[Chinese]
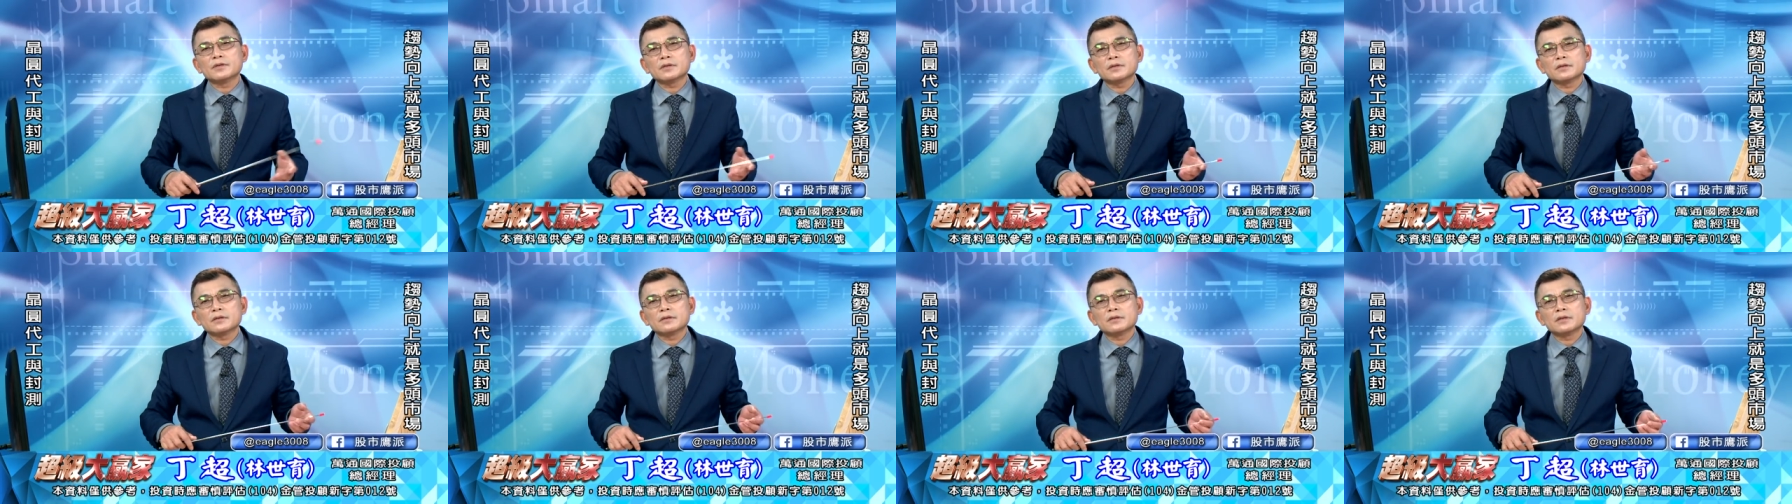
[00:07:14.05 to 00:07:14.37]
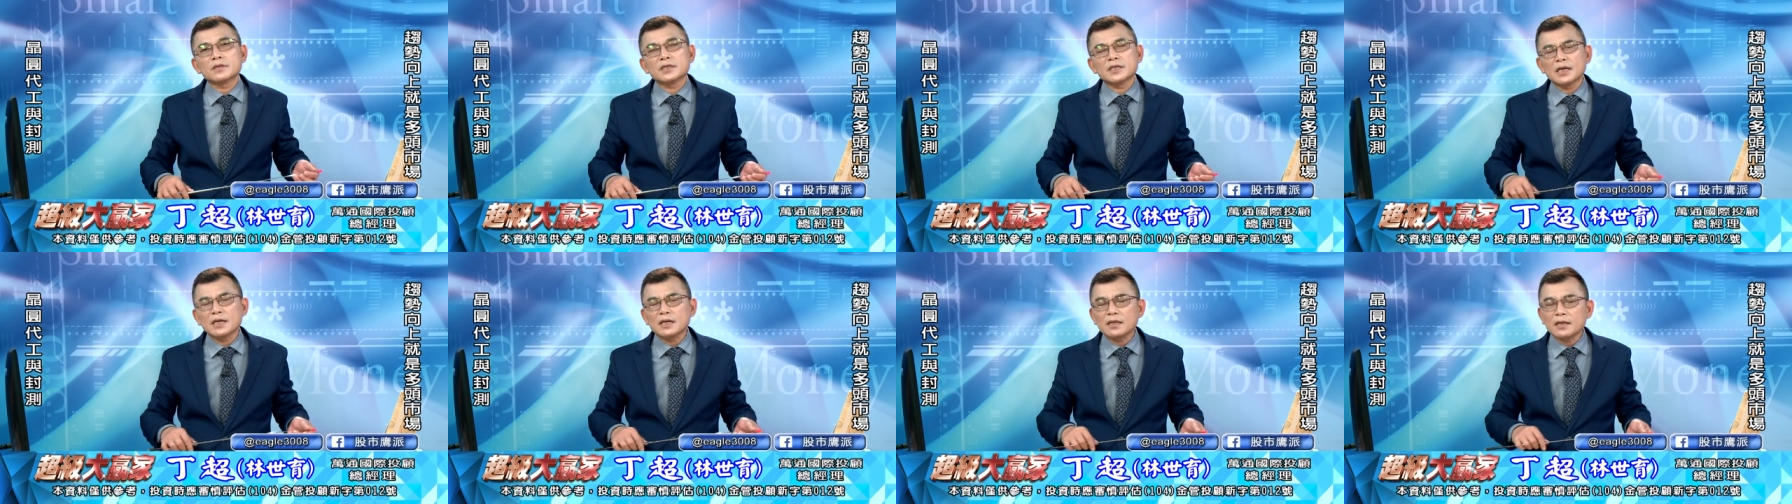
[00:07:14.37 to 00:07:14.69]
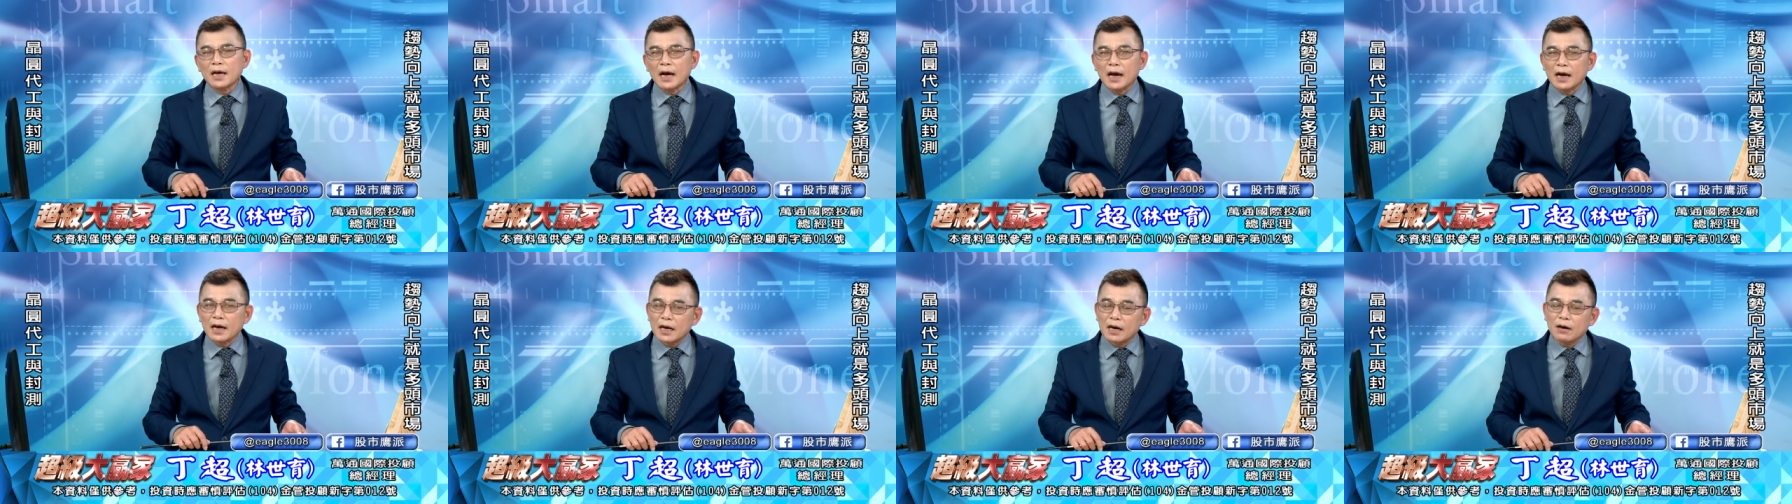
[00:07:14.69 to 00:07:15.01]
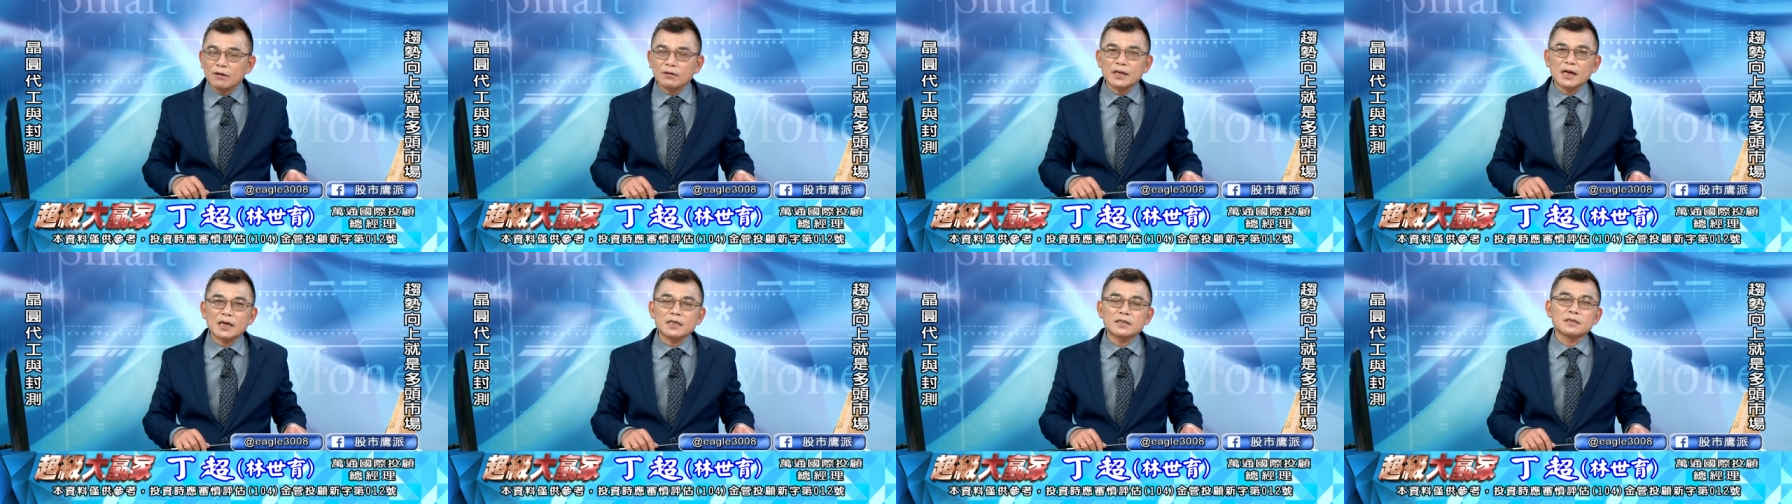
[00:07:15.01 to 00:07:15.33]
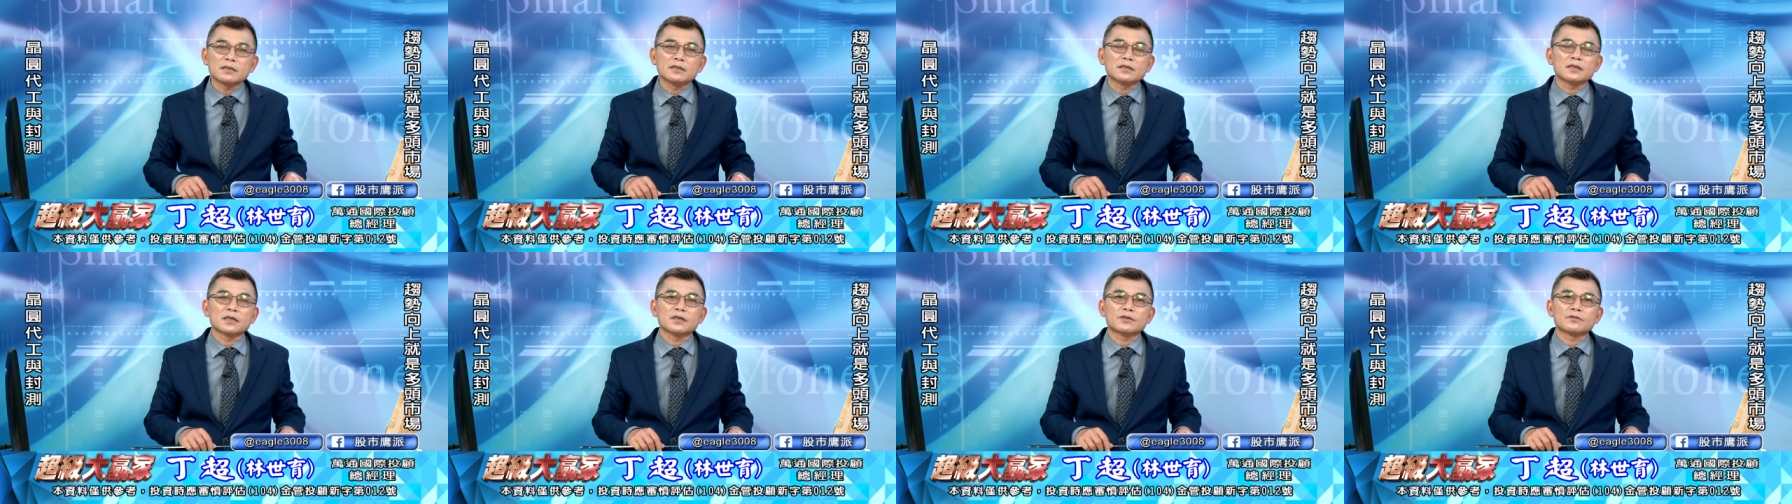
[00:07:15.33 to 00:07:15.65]
是先拉高台
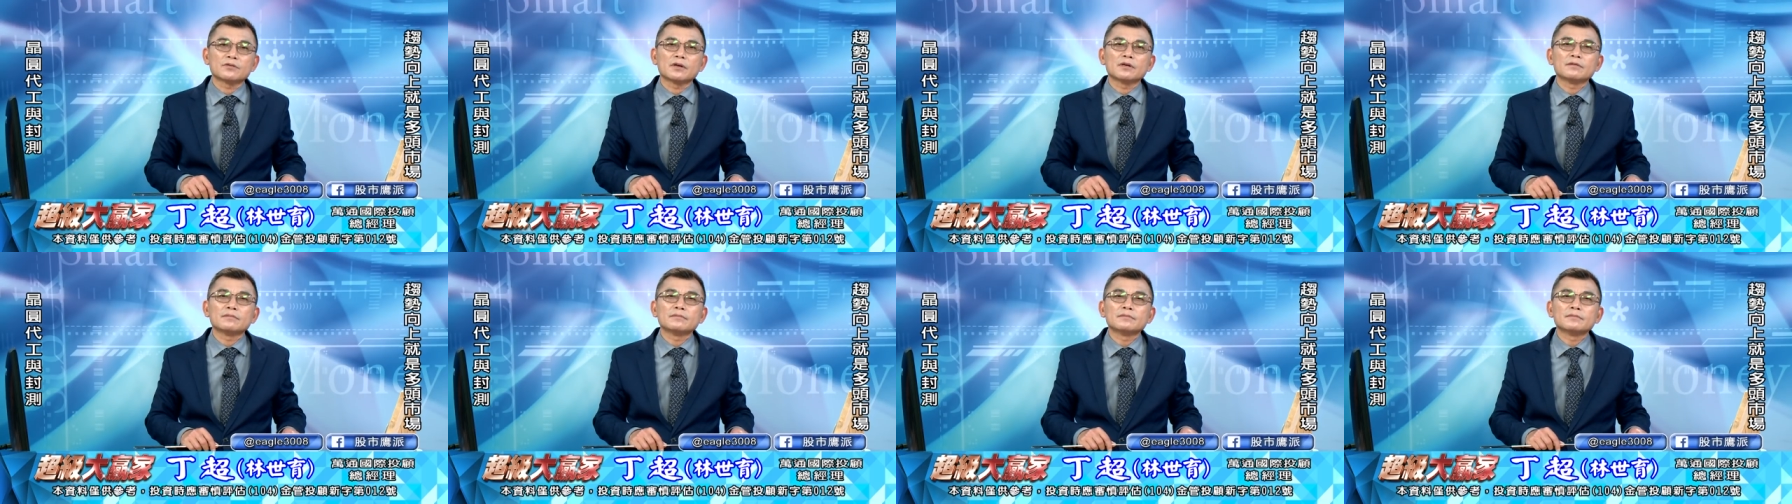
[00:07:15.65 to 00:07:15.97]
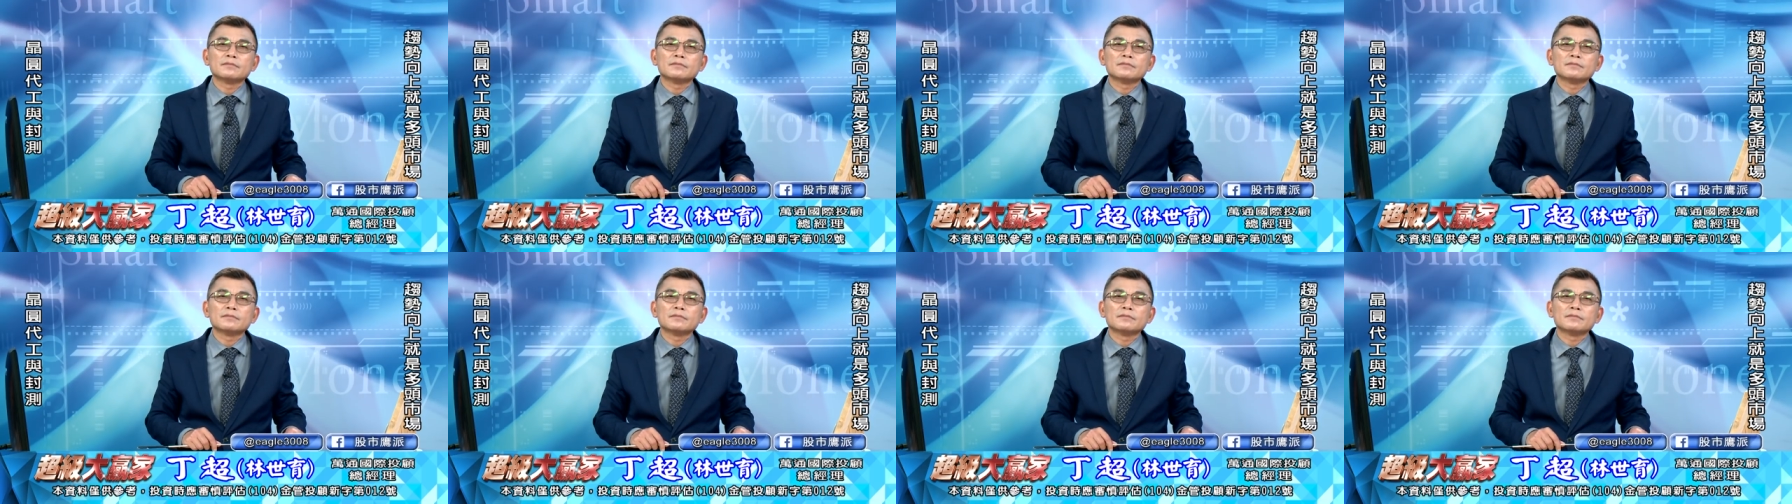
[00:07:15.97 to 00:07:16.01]
子结算？